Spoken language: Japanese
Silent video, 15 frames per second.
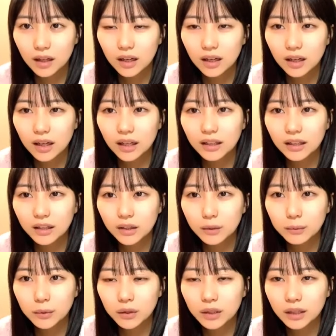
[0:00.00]
あ
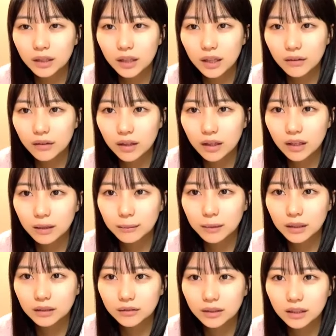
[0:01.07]
ガーリックもいいねわかり
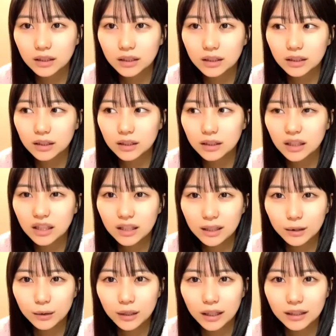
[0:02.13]
ます私にん
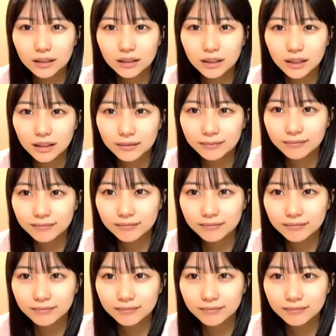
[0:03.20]
にく大好き